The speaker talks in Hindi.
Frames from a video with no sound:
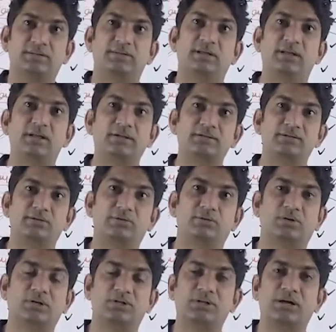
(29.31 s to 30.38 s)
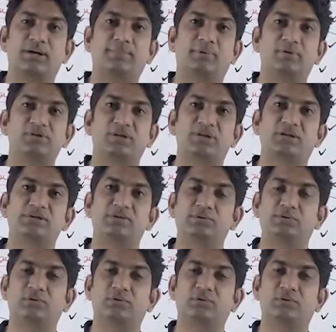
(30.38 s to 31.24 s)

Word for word: देना किसी और का था पहुंचाना किसी